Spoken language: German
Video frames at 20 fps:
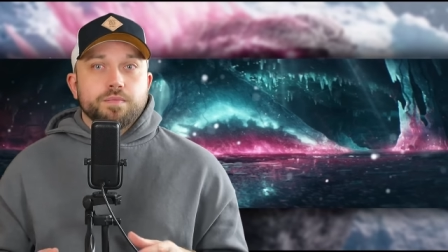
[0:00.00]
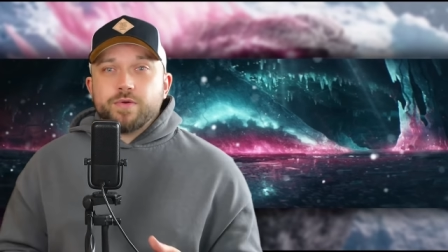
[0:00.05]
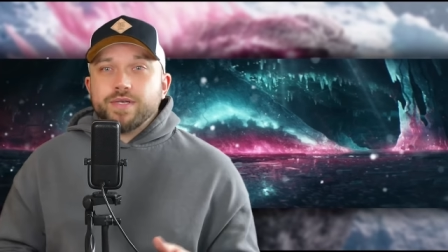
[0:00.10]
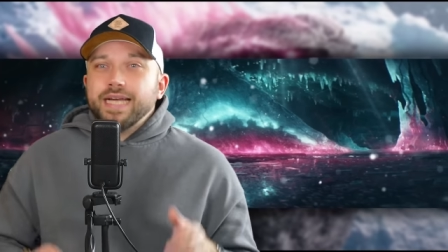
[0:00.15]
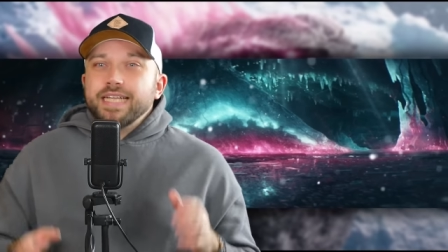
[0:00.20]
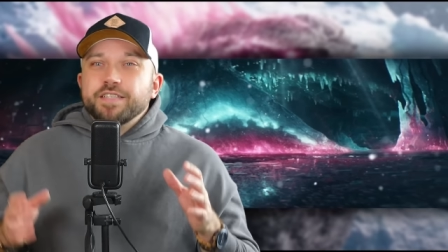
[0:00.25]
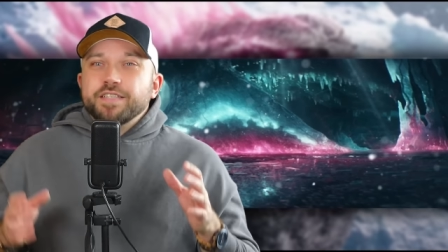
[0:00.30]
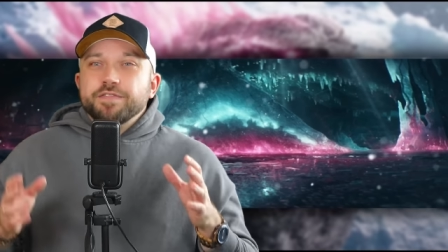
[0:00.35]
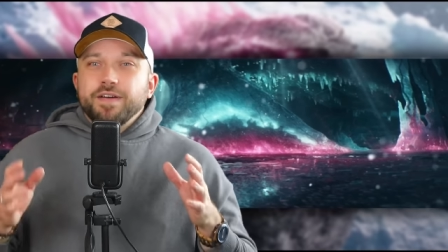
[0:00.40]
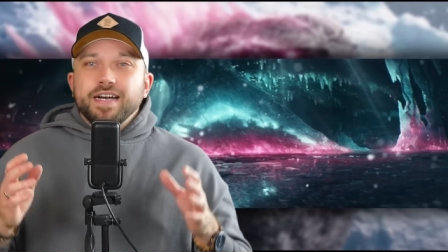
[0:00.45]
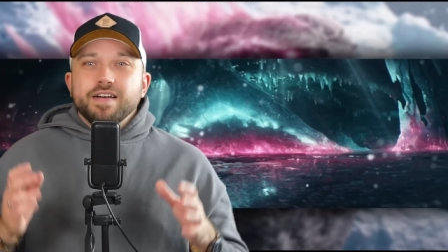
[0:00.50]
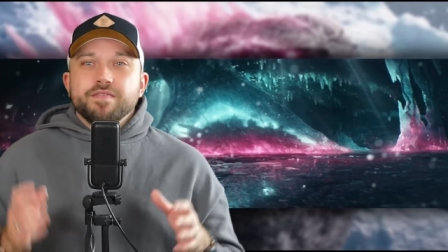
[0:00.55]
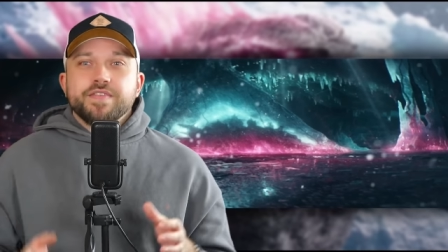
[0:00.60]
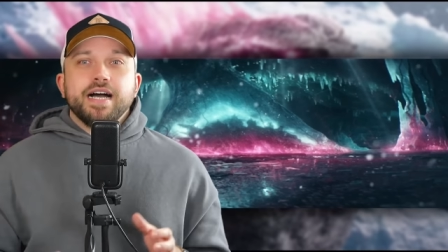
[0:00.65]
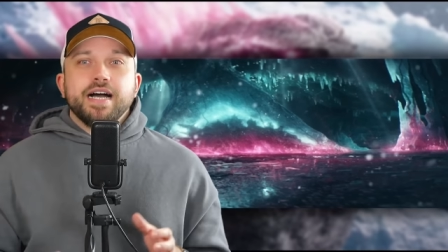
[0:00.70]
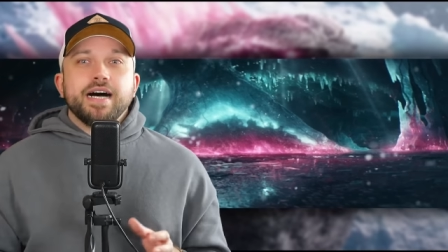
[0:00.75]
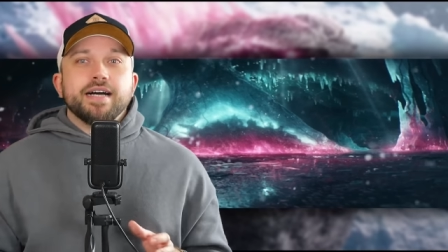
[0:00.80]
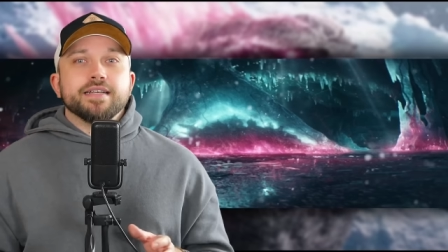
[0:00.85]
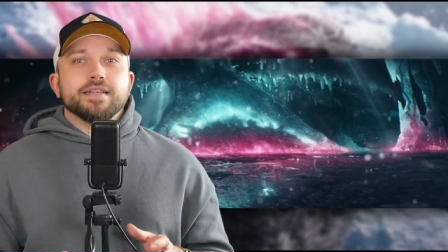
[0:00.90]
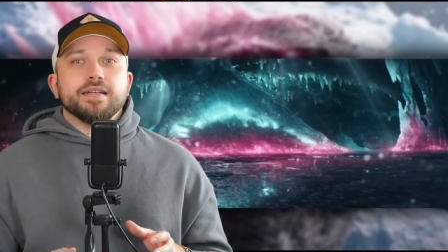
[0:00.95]
Und jetzt fangen
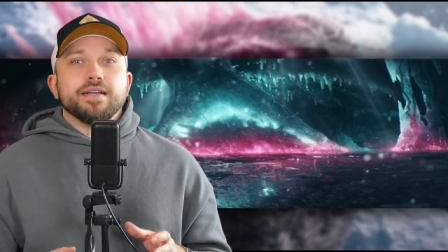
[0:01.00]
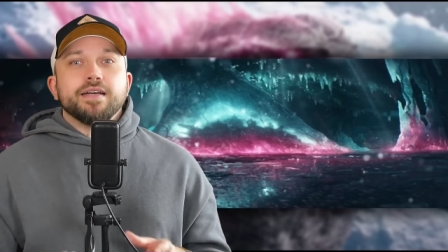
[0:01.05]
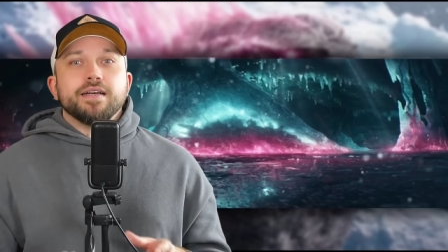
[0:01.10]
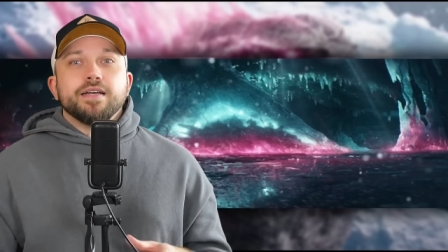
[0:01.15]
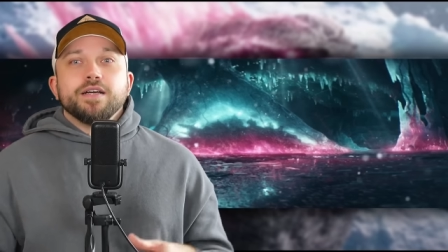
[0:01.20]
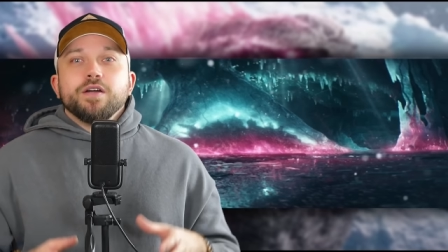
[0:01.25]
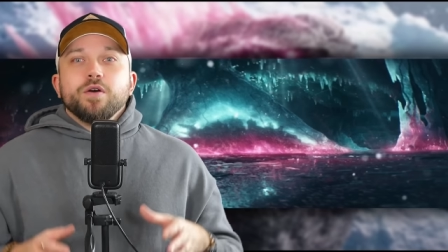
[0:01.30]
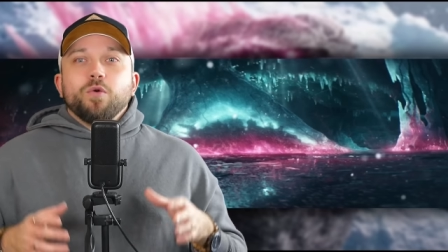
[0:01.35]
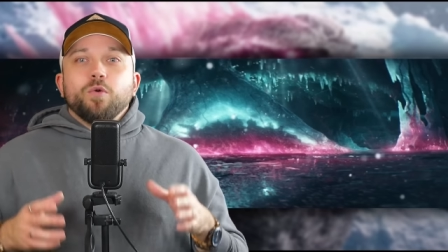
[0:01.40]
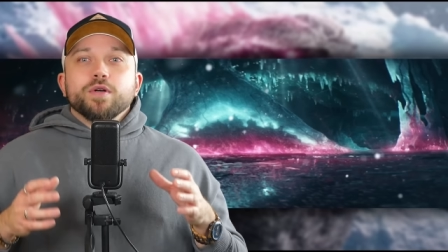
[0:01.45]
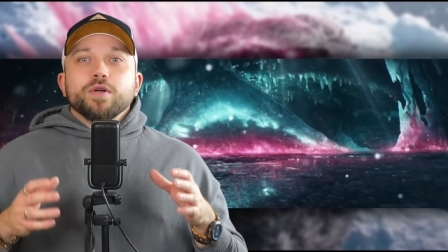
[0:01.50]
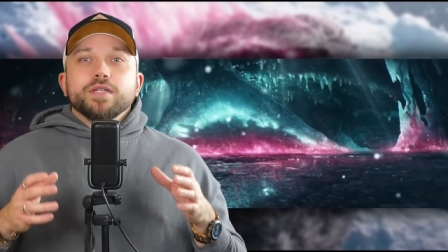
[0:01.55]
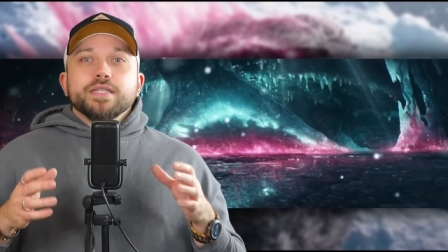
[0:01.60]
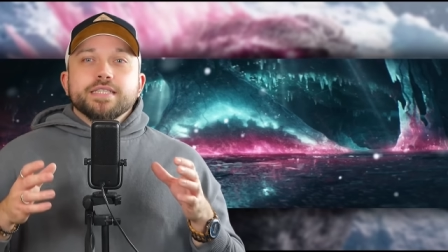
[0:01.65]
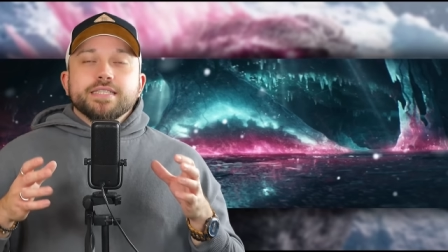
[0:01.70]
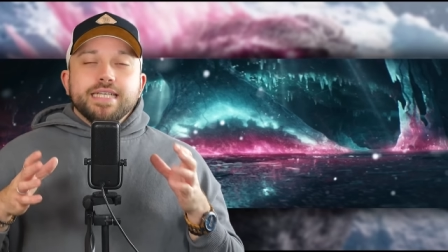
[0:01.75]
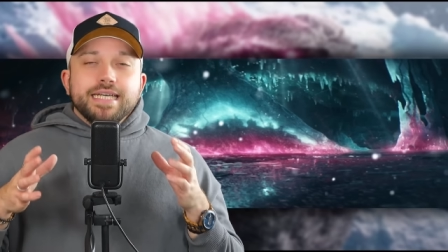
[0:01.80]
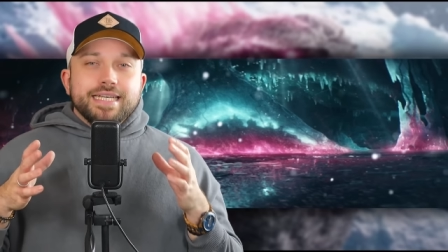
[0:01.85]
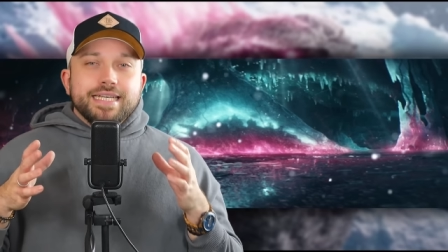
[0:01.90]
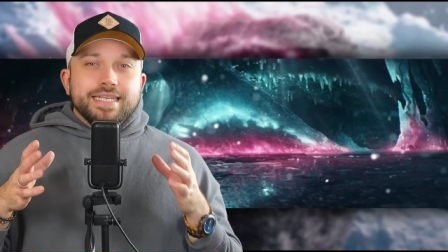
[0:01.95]
wir an,
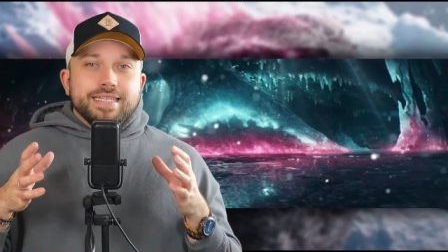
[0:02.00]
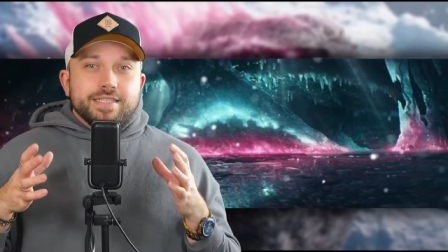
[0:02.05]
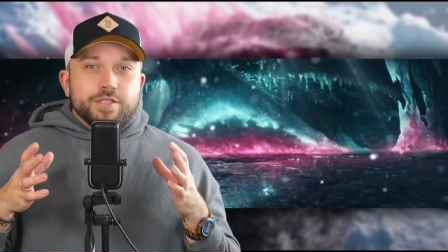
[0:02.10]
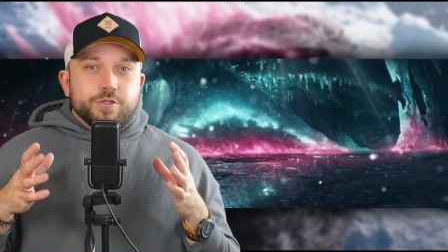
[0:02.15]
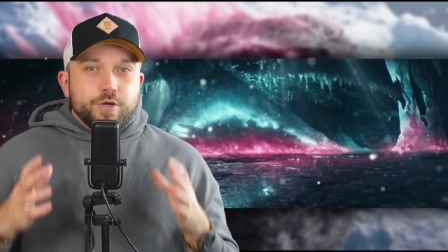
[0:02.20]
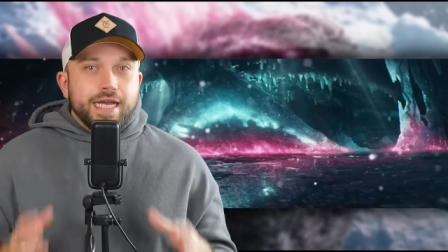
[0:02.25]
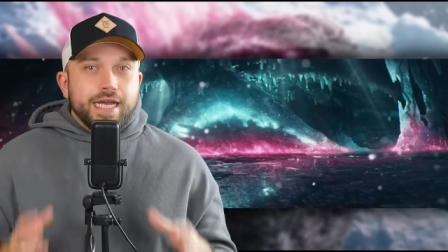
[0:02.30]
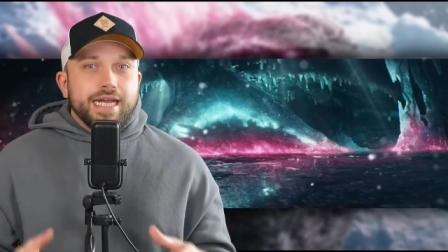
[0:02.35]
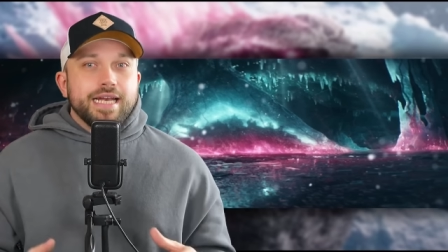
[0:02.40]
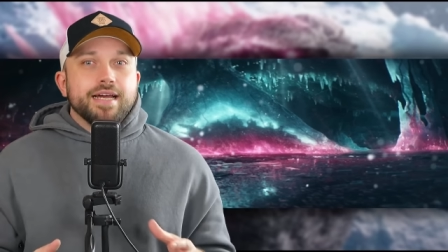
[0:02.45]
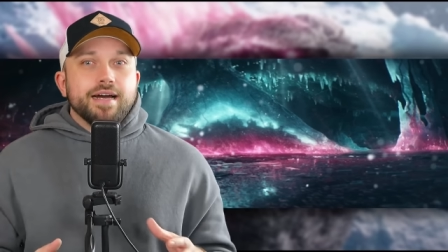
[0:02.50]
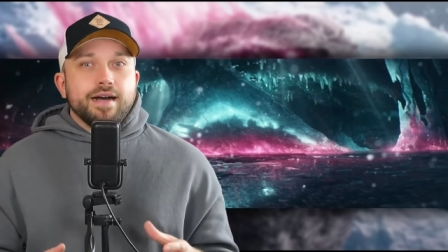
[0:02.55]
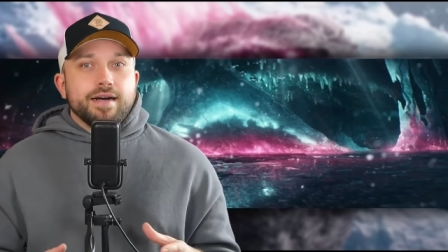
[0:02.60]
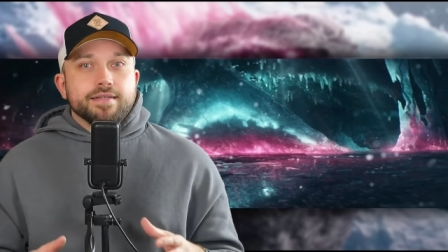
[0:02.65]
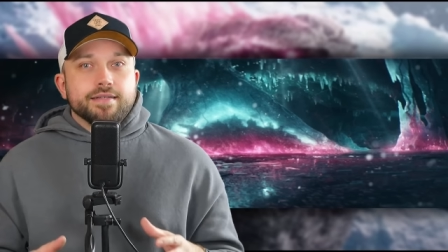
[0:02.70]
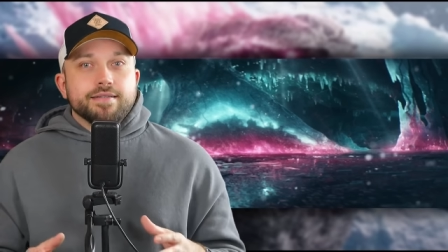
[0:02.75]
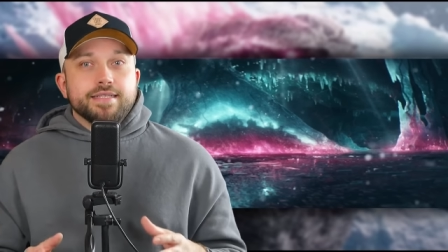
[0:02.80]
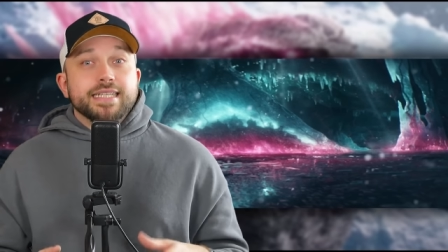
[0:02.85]
uns den Trailer,